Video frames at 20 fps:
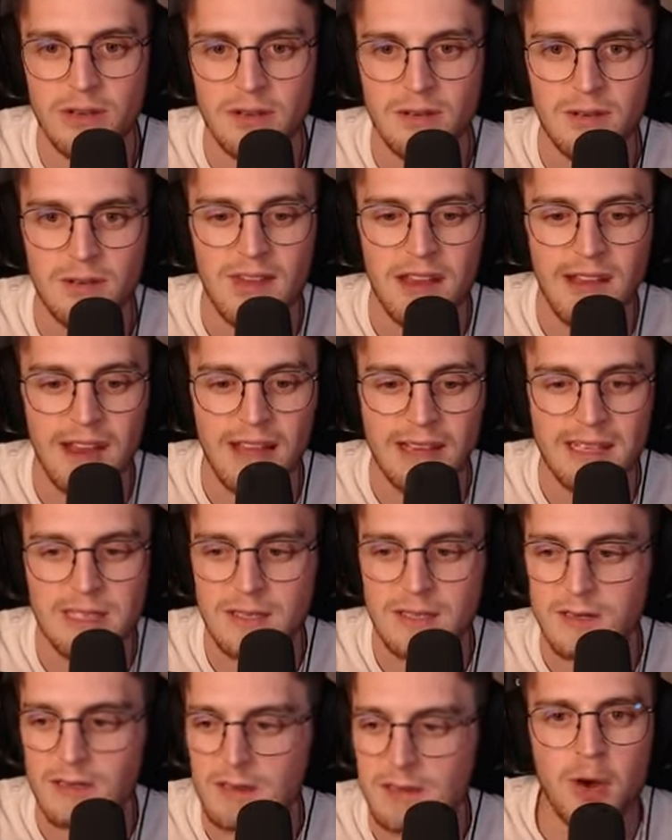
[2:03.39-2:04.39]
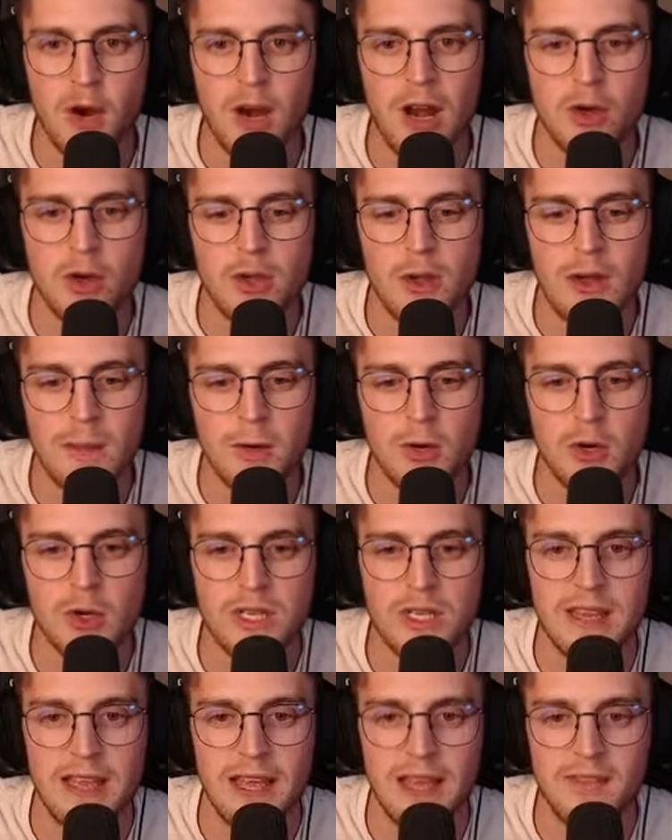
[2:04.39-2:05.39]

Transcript: Very nice. Per ora continuiamo così, dai.